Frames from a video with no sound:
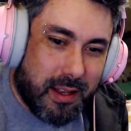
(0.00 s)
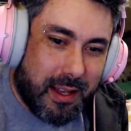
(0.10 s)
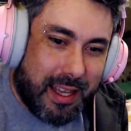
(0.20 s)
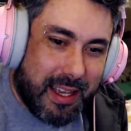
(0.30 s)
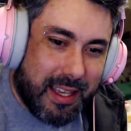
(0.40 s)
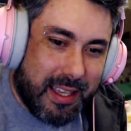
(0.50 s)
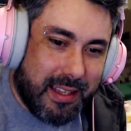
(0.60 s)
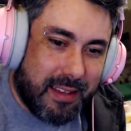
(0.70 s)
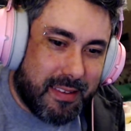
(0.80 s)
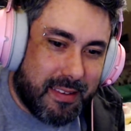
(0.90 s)
A
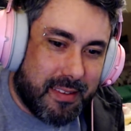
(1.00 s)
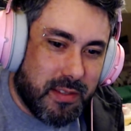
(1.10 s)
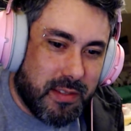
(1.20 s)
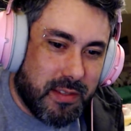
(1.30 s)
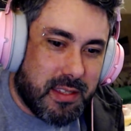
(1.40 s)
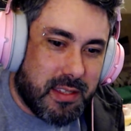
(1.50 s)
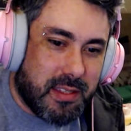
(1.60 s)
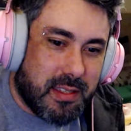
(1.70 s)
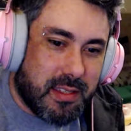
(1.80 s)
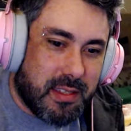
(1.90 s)
redenção de
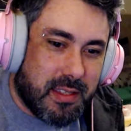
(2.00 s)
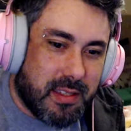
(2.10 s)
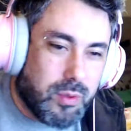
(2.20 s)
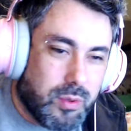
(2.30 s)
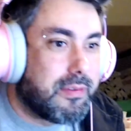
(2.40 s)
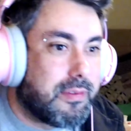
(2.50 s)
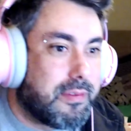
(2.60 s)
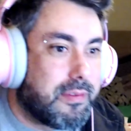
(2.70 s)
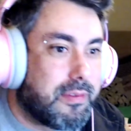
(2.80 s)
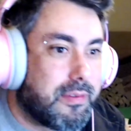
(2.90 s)
Cid Cidoso. Lá vem.
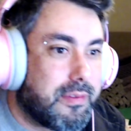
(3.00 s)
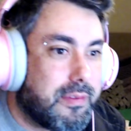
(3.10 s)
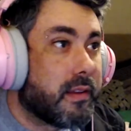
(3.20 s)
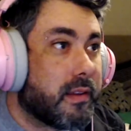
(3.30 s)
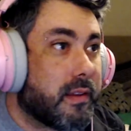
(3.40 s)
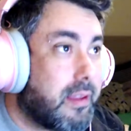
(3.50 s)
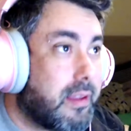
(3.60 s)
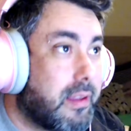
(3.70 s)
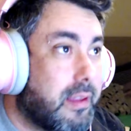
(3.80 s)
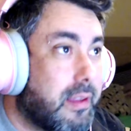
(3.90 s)

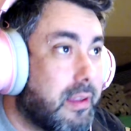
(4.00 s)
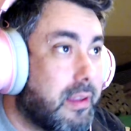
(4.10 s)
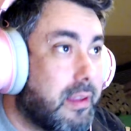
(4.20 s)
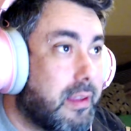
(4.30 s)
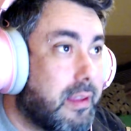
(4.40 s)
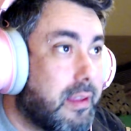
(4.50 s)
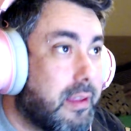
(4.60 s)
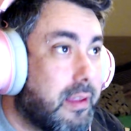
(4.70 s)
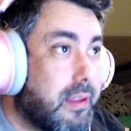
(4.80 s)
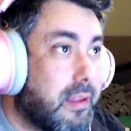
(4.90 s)
Lá ah, vem é os
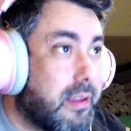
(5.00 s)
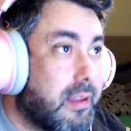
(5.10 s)
gaulês me zoando.